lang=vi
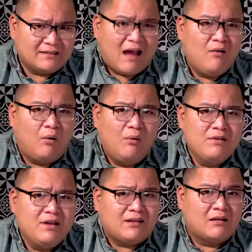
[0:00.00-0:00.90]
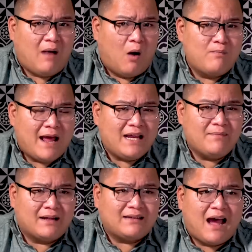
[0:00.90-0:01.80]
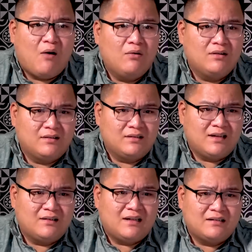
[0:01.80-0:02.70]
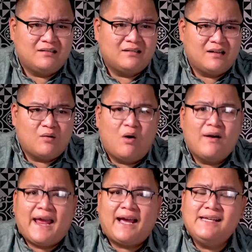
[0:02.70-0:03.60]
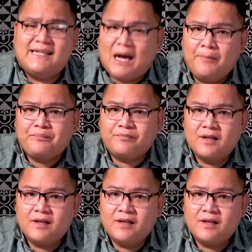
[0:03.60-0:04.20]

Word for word: tao ngủ ở dưới tầng 1 đây mà tao đâu, đâu, đâu, đâu có nghe cái gì đâu